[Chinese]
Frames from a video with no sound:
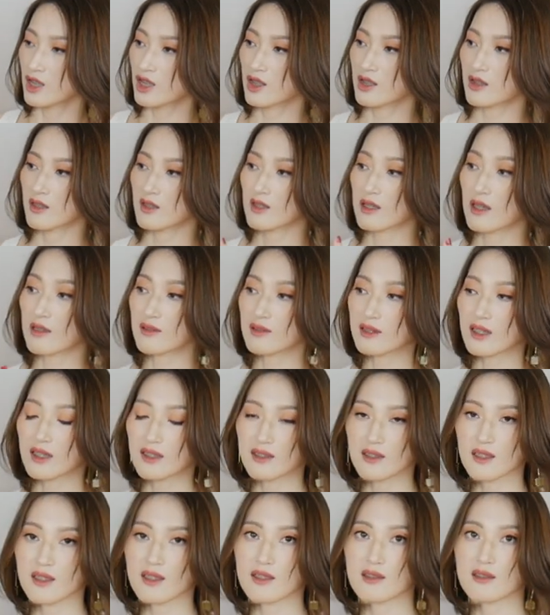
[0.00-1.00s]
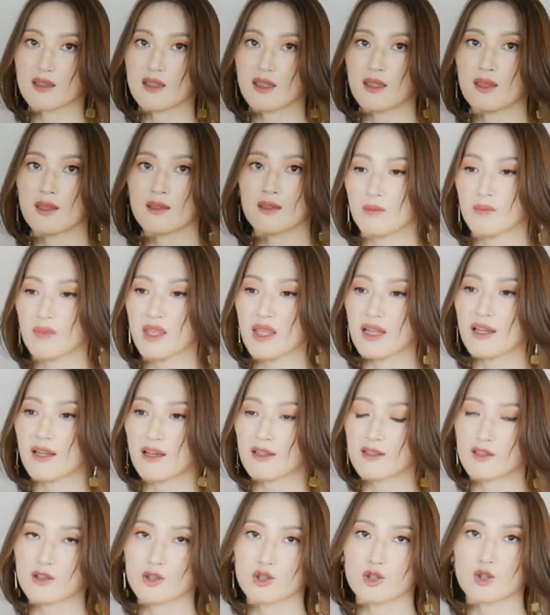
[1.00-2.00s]
是刚才那一件面
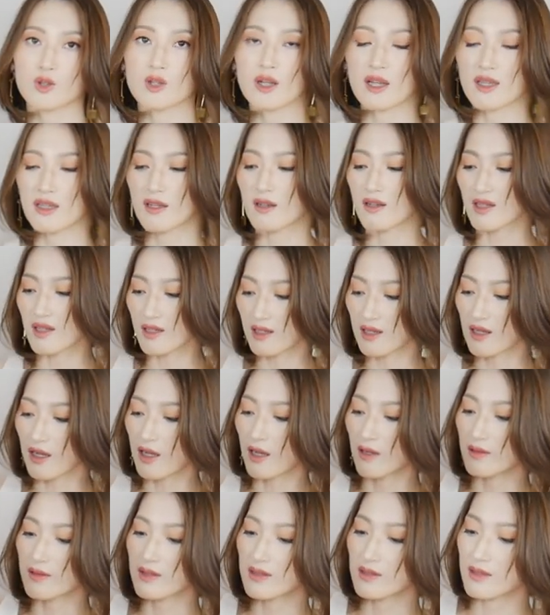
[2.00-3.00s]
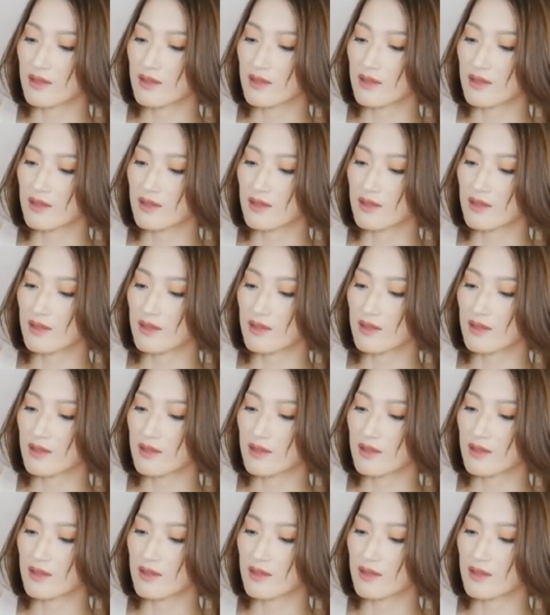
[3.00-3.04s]
料的手感要更好一